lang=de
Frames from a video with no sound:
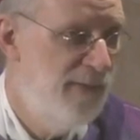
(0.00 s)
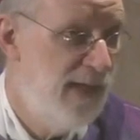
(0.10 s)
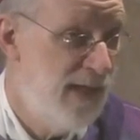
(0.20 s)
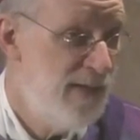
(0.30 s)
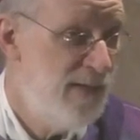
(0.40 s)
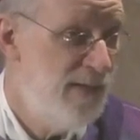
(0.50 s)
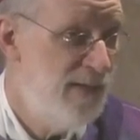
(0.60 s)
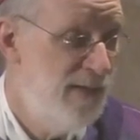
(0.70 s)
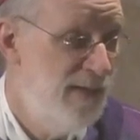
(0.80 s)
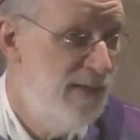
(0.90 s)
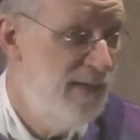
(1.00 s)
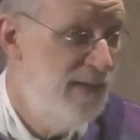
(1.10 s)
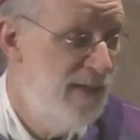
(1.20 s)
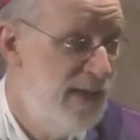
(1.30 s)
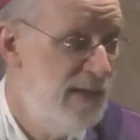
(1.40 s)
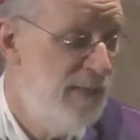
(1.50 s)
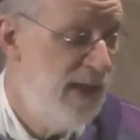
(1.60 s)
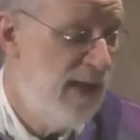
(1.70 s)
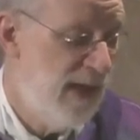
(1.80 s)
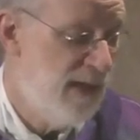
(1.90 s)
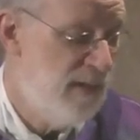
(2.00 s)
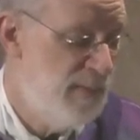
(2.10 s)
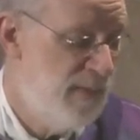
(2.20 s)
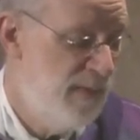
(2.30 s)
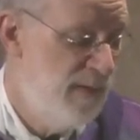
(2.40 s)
das ist mein Leib.